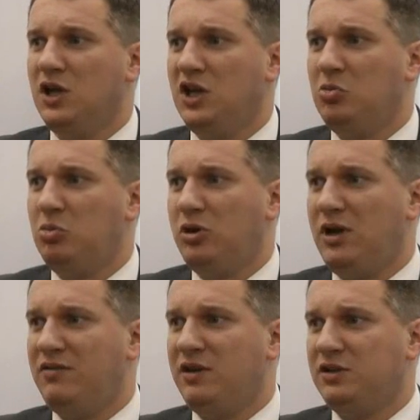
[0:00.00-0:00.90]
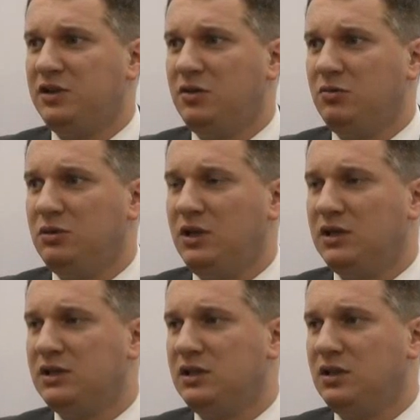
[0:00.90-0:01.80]
e, pojawia się
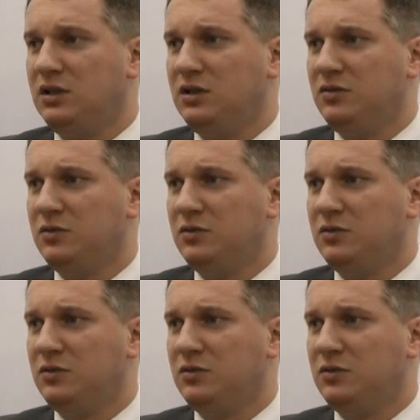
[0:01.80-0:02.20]
tekst, e,